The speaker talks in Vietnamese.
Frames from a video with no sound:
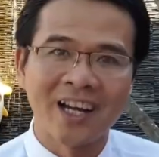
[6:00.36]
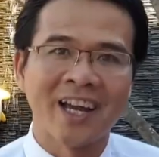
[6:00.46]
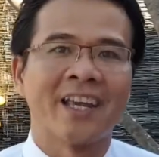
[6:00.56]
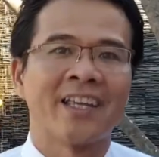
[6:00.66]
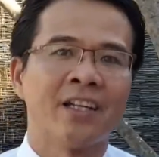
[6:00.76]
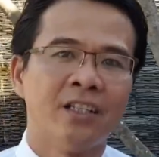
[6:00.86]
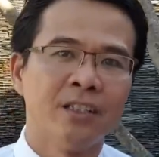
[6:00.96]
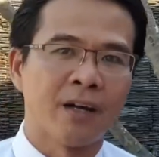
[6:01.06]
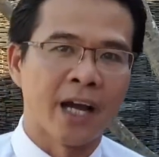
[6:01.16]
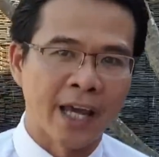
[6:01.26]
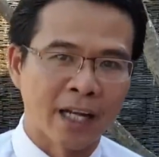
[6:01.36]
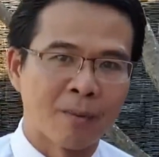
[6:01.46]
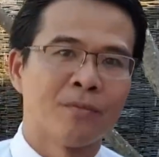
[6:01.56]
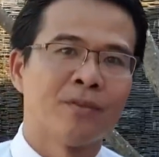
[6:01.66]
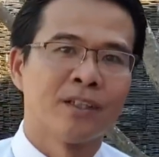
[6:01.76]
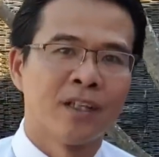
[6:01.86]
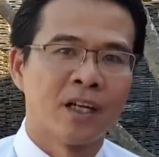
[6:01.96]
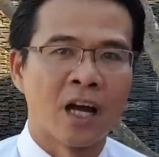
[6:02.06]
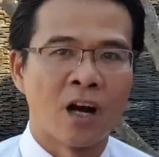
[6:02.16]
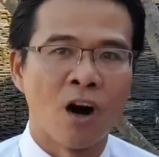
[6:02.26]
của ngân hàng nhà nước và hàng năm
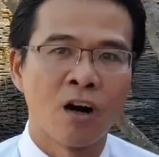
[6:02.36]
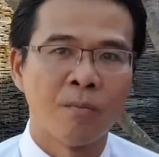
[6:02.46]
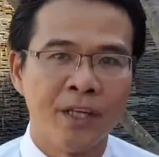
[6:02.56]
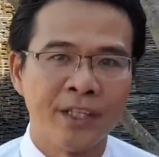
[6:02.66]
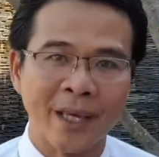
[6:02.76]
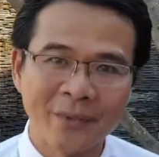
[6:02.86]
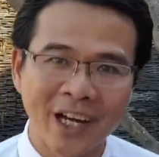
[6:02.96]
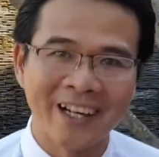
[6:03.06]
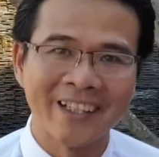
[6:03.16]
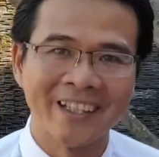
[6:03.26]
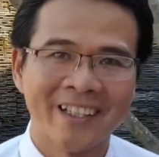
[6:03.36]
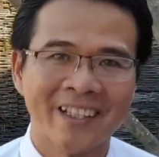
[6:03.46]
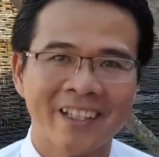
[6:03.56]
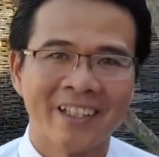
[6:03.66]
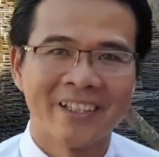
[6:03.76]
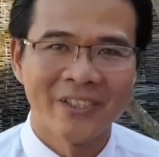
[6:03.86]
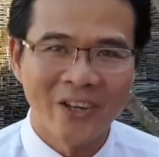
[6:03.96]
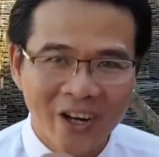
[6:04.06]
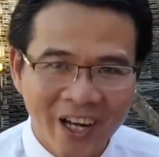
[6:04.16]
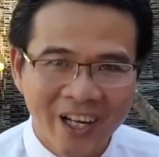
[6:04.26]
họ bị kiểm kê.
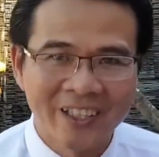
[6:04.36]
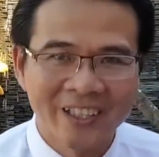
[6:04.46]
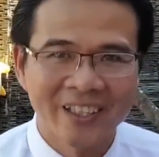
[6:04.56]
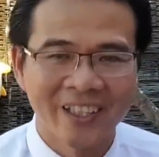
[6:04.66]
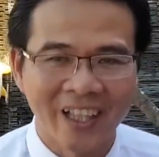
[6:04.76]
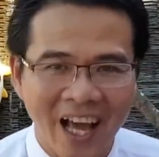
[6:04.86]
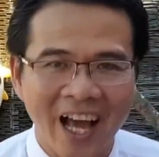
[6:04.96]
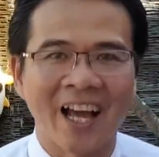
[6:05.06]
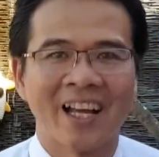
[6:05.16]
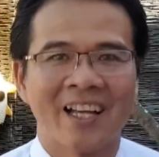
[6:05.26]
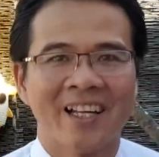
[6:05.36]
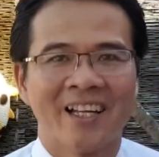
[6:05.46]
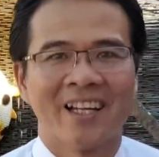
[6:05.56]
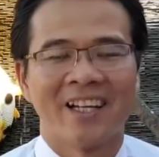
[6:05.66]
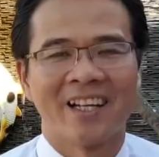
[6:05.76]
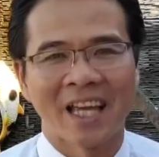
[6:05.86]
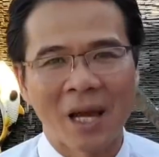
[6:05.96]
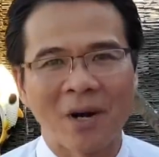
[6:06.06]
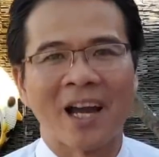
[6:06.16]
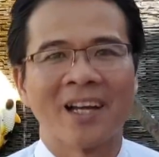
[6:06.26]
Cho nên là
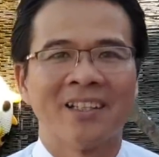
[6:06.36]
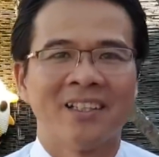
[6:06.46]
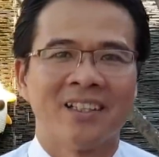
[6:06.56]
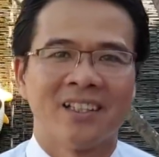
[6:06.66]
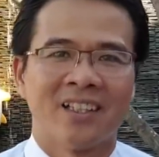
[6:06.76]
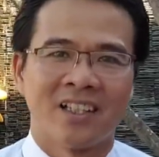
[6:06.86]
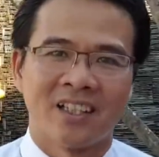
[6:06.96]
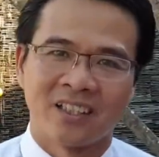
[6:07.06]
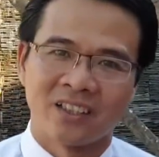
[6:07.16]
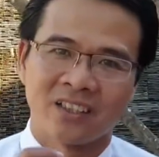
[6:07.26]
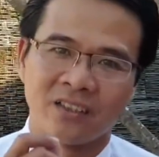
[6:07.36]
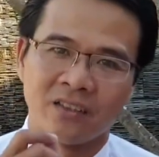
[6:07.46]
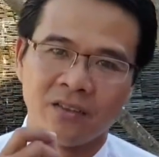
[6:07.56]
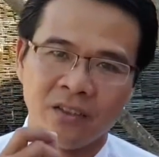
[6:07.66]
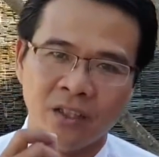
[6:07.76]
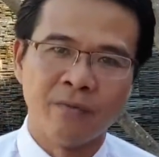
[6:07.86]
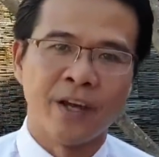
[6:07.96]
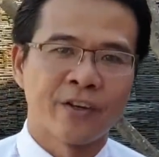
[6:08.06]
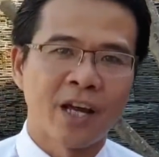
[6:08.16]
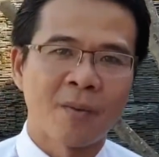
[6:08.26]
uh, các bạn uh,
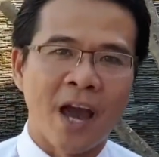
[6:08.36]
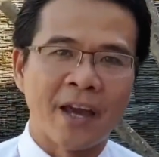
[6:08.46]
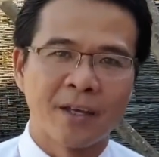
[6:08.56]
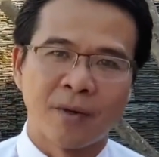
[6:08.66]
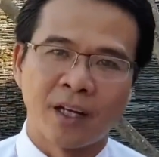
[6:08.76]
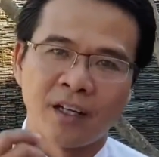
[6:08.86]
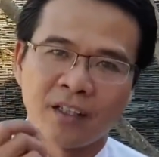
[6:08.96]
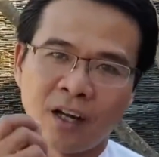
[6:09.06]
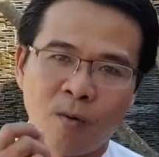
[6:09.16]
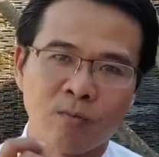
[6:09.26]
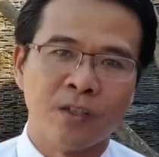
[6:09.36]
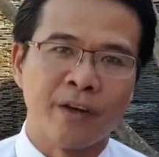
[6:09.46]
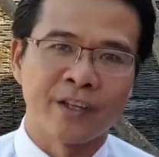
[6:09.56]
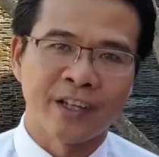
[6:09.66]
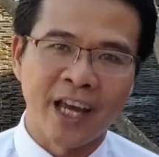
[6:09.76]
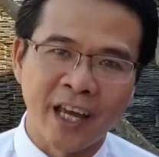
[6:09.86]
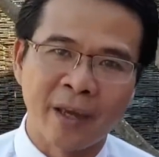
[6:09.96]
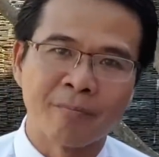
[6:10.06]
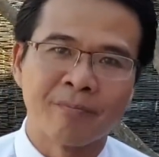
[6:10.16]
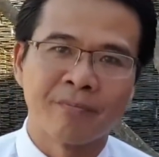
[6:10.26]
được việc cho các bạn nhưng mà nó không được việc cho
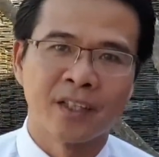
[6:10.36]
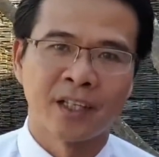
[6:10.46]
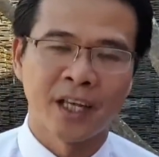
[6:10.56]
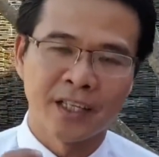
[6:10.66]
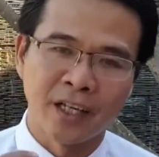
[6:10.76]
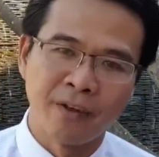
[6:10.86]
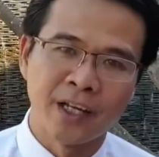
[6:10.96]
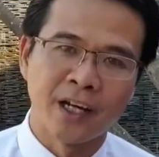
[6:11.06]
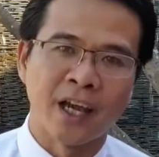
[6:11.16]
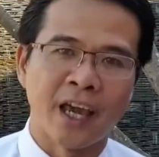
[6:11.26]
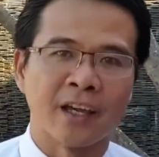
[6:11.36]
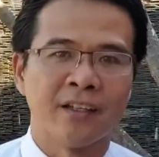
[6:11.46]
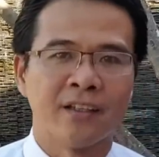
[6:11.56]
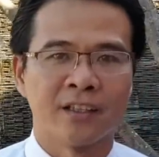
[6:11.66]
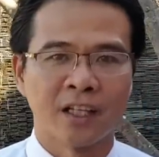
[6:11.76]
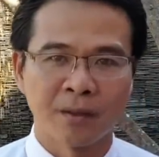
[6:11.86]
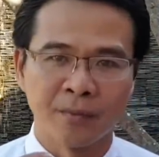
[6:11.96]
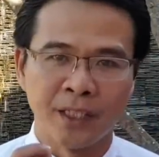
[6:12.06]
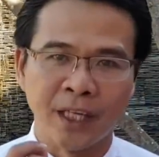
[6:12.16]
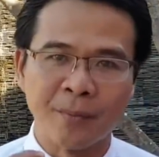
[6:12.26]
các em, các nhân viên ngân hàng, người
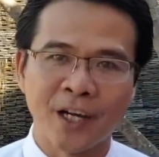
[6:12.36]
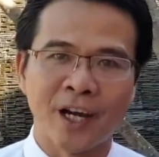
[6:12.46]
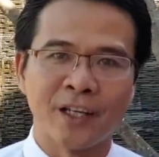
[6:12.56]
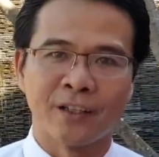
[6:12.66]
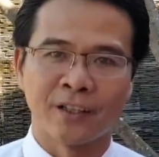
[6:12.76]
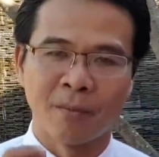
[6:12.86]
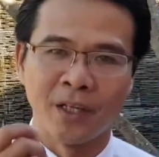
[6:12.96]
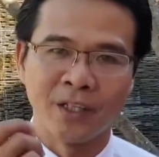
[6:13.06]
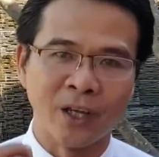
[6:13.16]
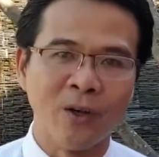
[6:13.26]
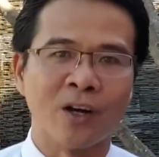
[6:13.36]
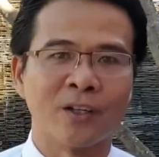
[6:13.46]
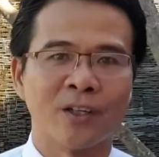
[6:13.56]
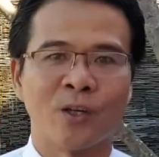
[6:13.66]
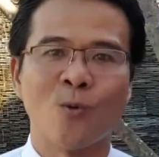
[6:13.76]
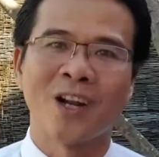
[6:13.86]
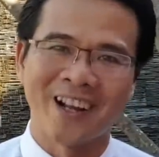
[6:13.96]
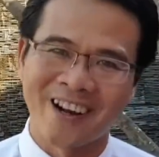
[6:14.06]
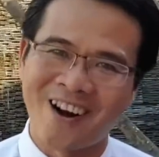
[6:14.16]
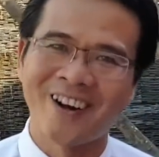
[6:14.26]
ta bị kiểm kê, người ta bị kỷ luật thì
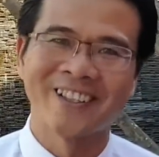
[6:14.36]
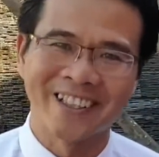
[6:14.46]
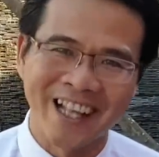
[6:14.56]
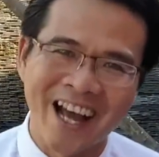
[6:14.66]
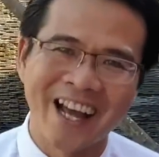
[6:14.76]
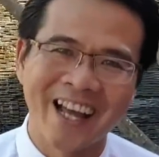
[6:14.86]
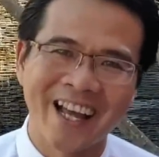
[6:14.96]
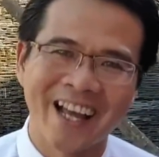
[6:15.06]
cũng rất là khó cho người ta.